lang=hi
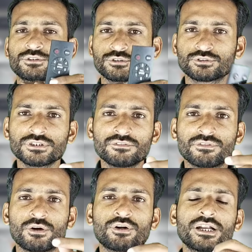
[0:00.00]
दोस्तों ये
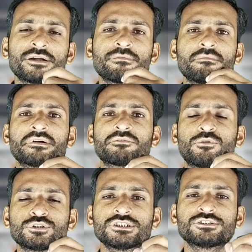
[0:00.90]
फ्रॉडलैंड पेमेंट
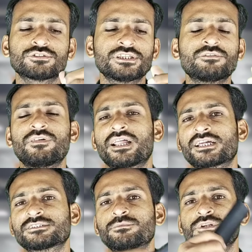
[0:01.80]
वो चीज़ होती है फॉर
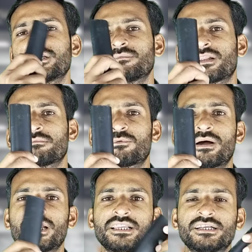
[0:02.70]
एग्जाम्पल ये मेरा
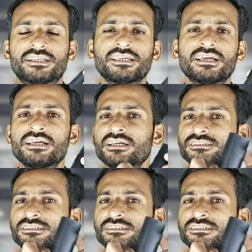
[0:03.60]
मोबाइल है ठीक है